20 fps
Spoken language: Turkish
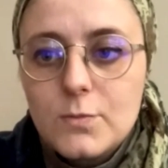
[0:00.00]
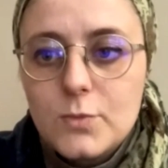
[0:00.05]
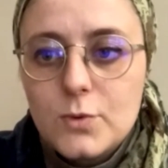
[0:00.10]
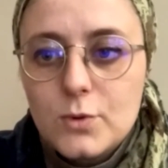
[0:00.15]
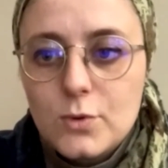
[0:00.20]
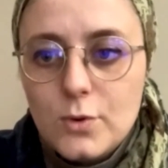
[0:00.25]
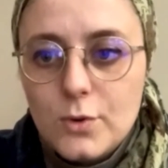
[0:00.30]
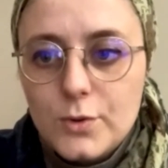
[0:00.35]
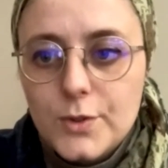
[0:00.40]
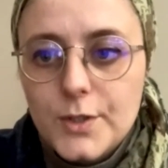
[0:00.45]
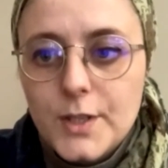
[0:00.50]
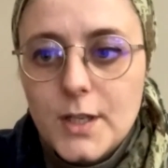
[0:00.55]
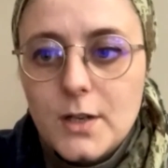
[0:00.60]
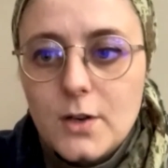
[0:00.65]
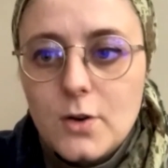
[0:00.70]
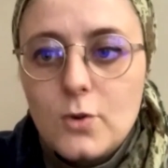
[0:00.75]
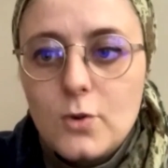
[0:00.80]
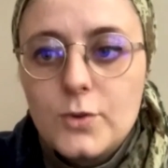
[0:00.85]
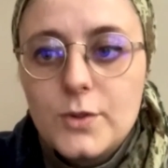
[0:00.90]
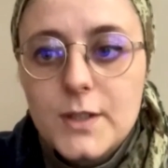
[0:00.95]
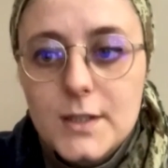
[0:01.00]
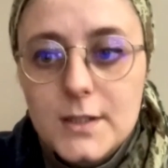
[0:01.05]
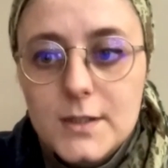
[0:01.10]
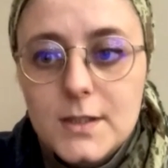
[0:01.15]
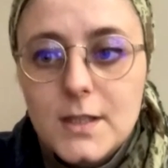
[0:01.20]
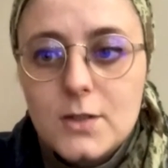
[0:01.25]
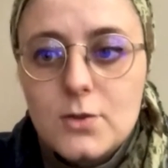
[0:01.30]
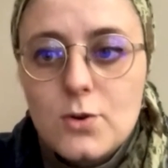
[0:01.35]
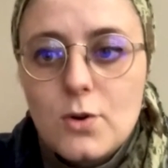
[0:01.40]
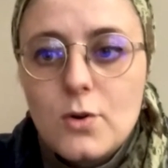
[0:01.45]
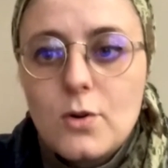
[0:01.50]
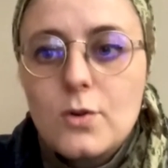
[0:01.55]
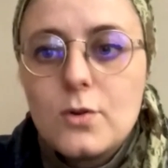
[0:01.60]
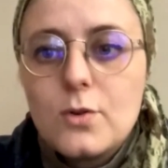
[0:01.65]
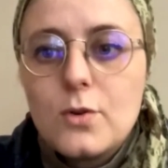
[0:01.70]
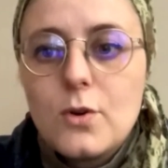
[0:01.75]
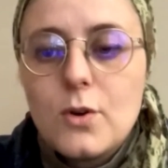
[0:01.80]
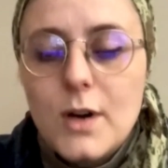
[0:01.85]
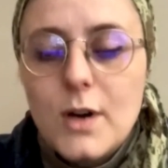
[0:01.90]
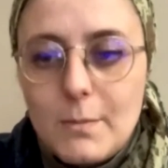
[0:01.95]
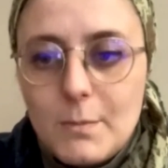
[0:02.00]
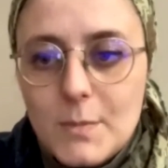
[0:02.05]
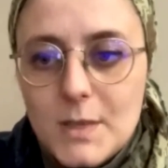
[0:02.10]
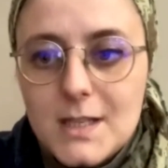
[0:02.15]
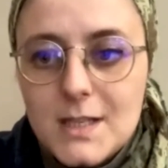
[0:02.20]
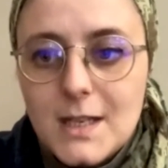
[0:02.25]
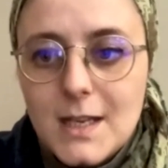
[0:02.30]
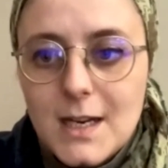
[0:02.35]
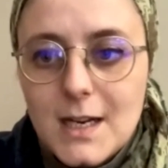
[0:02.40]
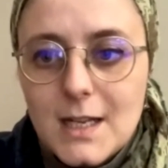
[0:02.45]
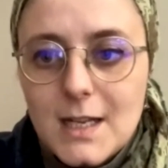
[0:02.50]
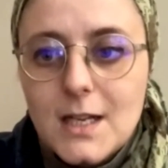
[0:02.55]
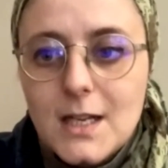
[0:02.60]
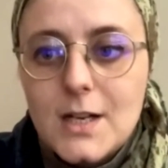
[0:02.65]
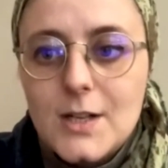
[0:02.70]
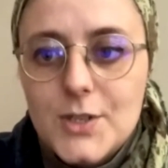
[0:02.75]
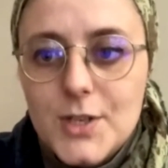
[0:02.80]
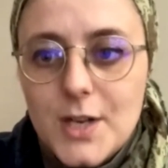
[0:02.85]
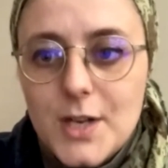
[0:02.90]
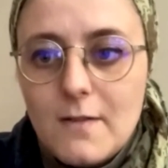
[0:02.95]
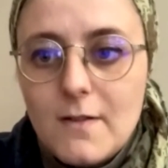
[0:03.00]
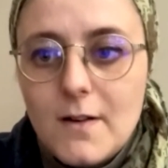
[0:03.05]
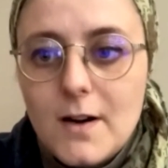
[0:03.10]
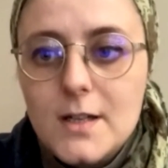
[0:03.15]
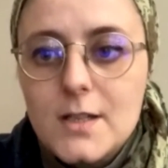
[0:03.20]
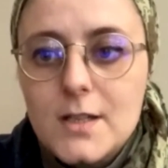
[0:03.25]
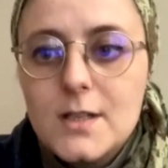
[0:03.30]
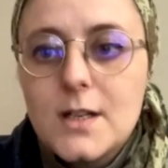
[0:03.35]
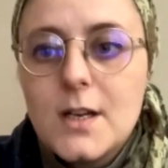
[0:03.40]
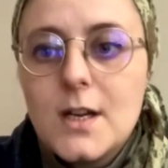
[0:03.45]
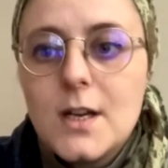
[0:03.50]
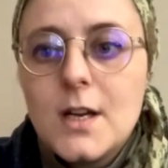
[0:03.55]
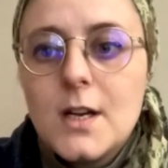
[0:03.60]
Bu konuda onların da çok öğrenmesi gereken şey var.